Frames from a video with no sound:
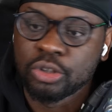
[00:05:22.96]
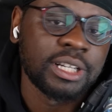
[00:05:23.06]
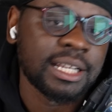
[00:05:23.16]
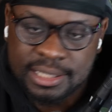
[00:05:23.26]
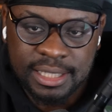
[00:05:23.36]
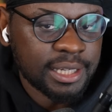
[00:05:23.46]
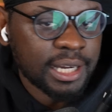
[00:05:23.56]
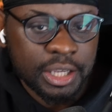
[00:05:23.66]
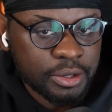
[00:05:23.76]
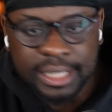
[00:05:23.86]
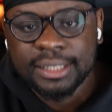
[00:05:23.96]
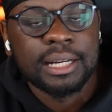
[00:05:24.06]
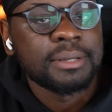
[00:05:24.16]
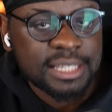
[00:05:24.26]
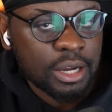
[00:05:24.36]
a otra chica que yo haya
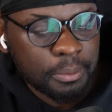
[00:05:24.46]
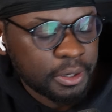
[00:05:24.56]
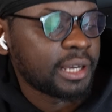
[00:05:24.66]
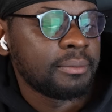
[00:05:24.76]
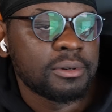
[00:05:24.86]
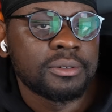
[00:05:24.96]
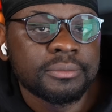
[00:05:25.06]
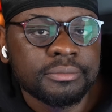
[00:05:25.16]
entrevistado, por ejemplo.